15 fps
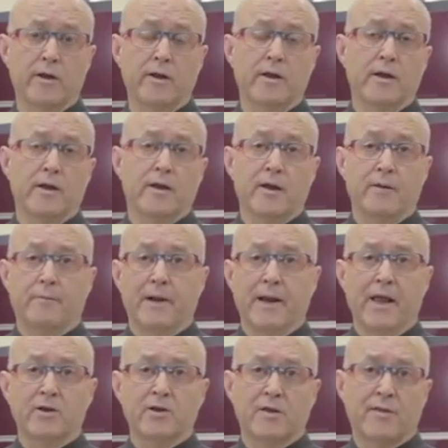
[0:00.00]
y, para
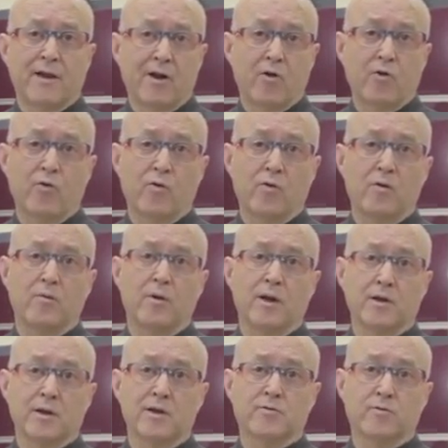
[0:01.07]
ellos hacer algo nuevo
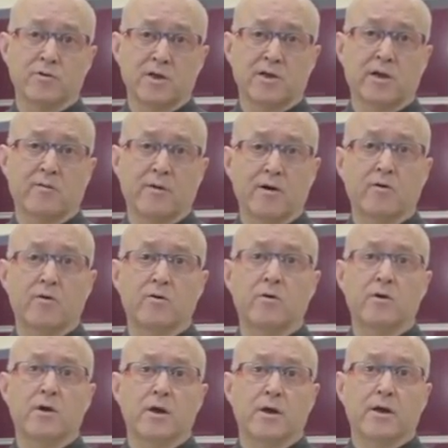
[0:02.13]
les cuesta
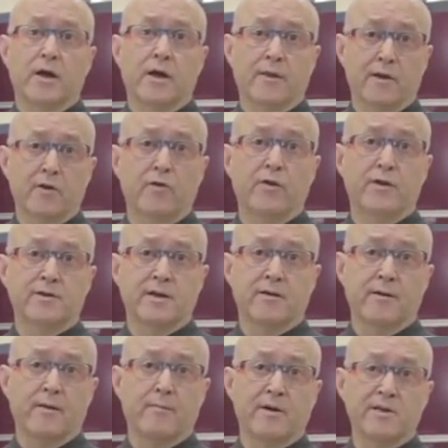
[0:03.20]
trabajo. Quizás donde se
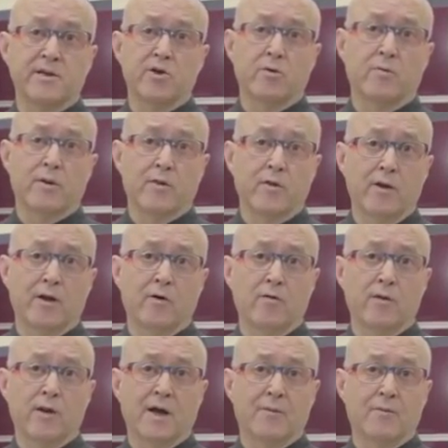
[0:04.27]
vea más innovación en la
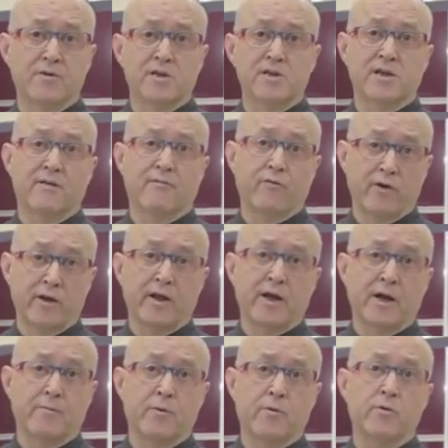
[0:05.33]
cocina japonesa sea fuera de
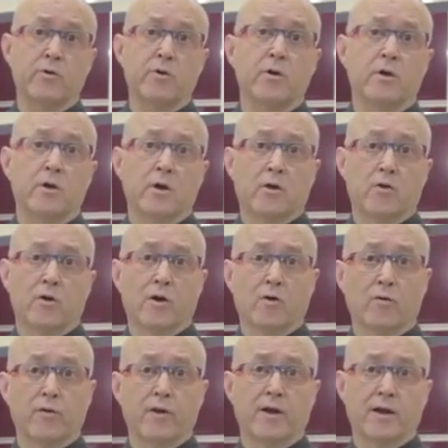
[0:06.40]
Japón, la
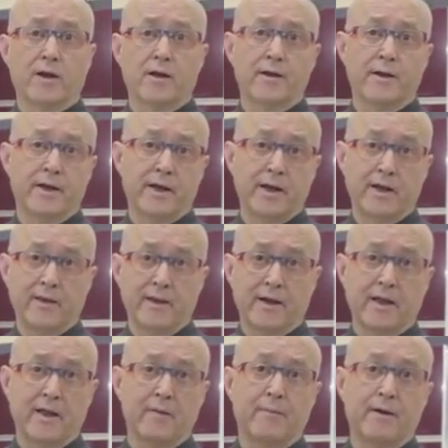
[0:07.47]
cocina Nikkei de
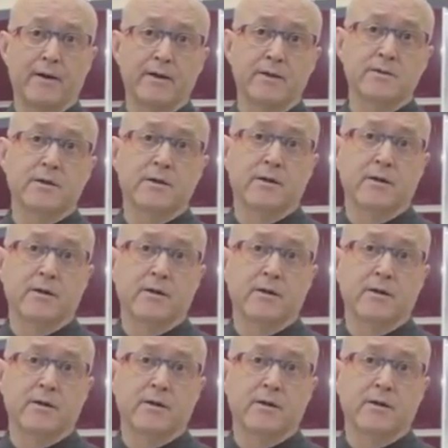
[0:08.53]
cada país.